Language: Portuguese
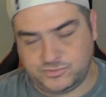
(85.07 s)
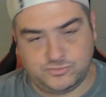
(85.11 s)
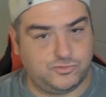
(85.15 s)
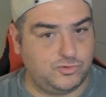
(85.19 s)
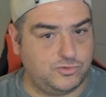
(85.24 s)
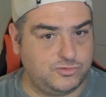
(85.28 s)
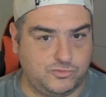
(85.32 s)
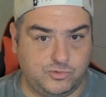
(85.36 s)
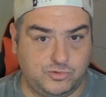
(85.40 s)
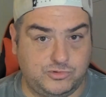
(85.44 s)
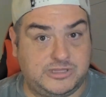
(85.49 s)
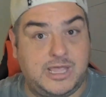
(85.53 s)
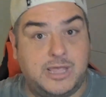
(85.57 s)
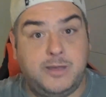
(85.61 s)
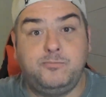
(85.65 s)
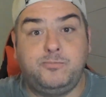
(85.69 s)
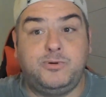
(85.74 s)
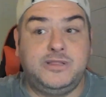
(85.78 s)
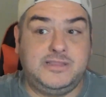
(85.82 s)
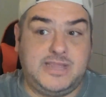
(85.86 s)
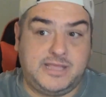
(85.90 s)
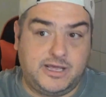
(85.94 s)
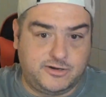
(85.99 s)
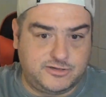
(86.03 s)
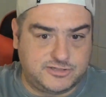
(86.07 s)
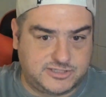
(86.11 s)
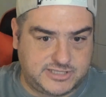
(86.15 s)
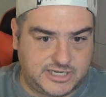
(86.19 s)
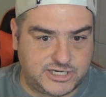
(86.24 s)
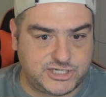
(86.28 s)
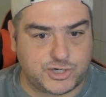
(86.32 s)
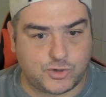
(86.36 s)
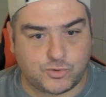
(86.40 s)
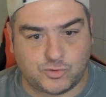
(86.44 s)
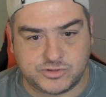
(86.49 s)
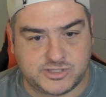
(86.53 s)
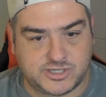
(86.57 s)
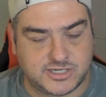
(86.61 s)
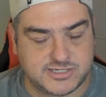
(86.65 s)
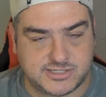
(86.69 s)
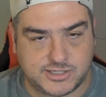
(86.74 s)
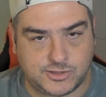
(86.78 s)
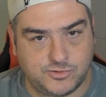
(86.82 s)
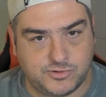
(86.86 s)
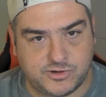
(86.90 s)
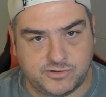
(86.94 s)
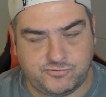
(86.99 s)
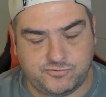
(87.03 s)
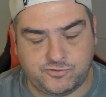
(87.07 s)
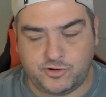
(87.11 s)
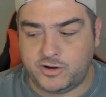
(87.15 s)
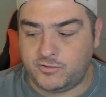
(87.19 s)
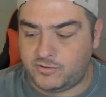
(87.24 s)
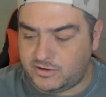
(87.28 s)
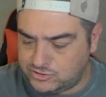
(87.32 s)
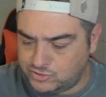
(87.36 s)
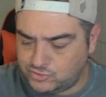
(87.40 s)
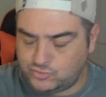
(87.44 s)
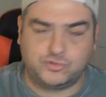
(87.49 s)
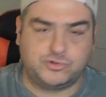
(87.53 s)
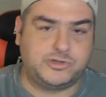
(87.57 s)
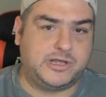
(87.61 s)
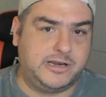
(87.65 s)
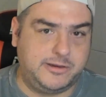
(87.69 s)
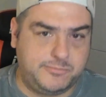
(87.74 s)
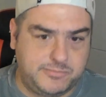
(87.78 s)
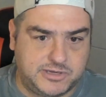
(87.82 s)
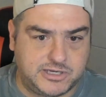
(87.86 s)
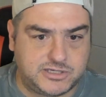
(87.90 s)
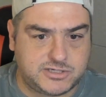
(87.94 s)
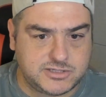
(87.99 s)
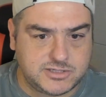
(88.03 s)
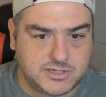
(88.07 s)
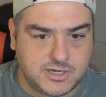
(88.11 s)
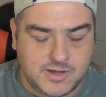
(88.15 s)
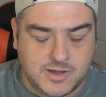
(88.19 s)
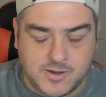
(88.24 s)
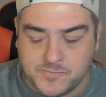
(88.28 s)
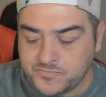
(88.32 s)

do, do, tempo inteiro esteja acontecendo o que for, eu acho que tudo tem limite,